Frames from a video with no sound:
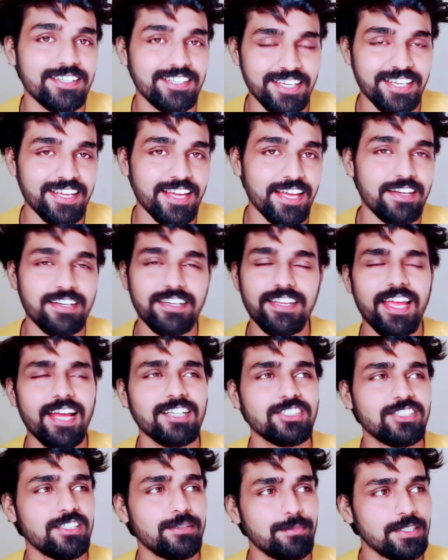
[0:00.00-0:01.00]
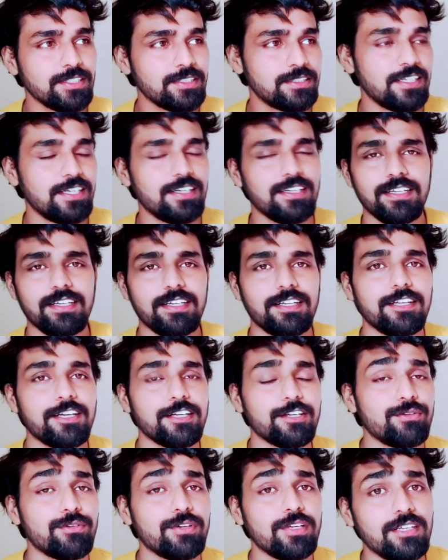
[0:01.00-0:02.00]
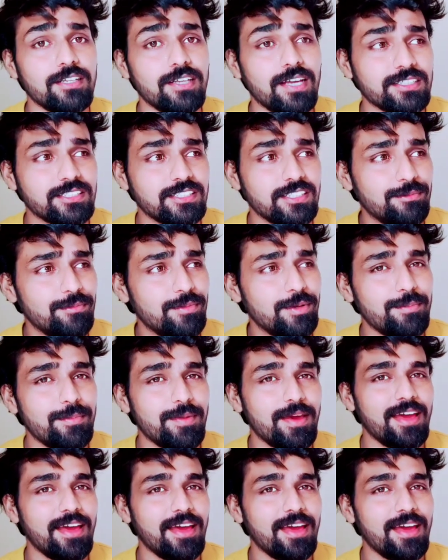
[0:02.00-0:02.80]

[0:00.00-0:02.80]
ठीक है रिएक्शन मत सेंड करना क्योंकि रिएक्शन में